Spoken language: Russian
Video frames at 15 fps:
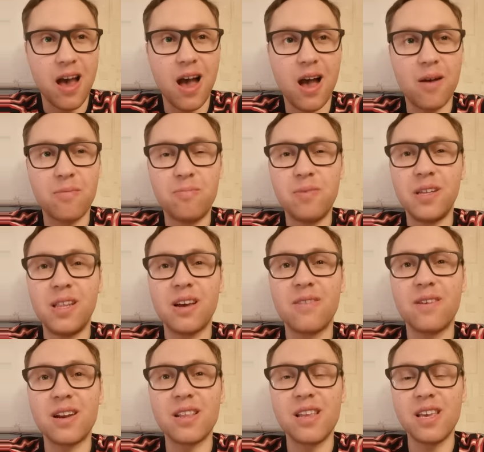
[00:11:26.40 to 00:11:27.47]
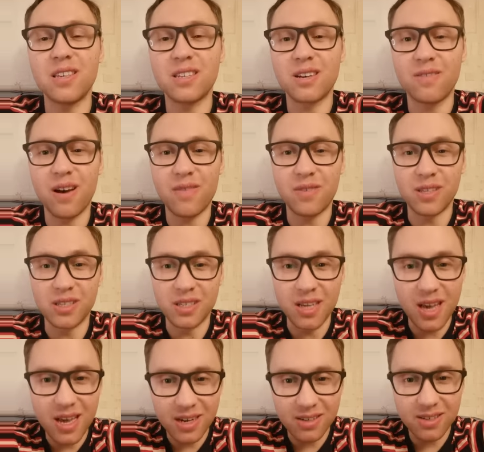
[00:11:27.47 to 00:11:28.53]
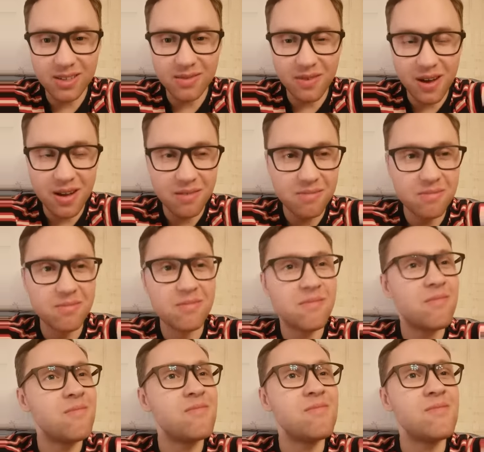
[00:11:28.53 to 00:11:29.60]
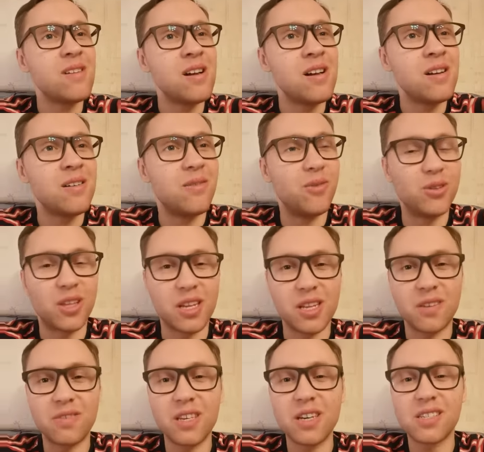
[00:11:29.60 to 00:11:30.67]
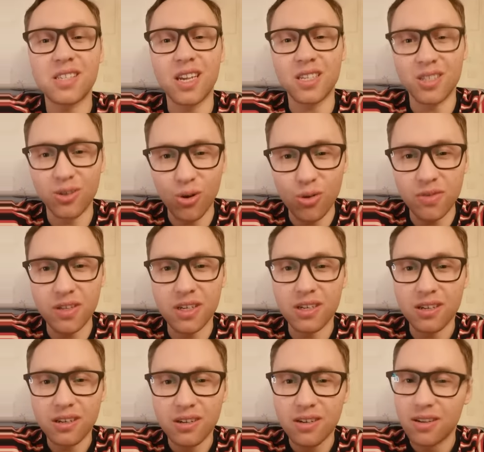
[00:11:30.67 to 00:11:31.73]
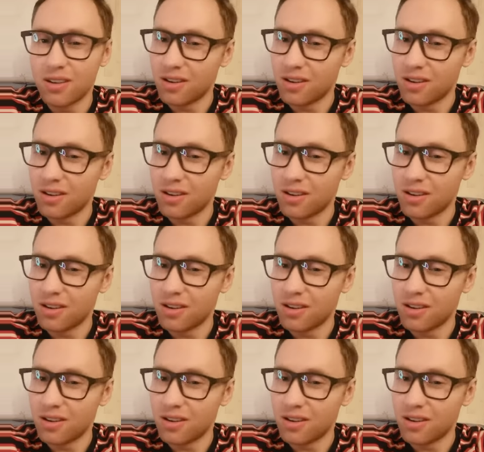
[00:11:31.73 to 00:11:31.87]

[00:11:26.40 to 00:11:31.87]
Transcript: а, а, белогвардейского офицерства, вот этих всех сословных,